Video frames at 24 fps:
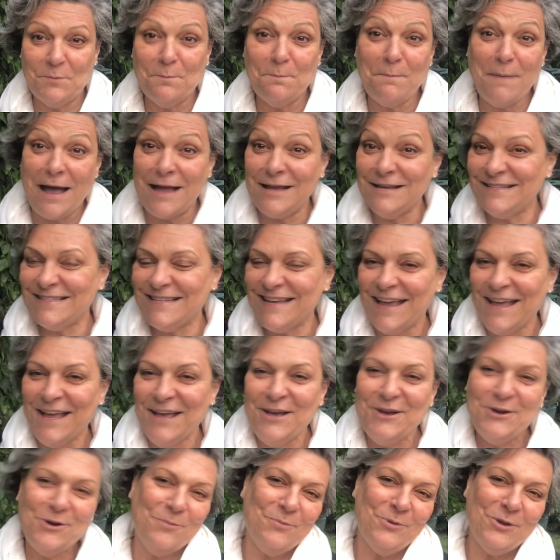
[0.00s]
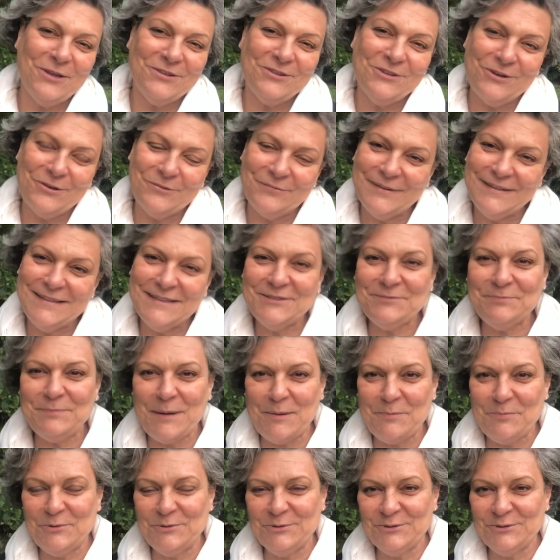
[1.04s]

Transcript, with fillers: Mas, como eu adoro fazer esse papo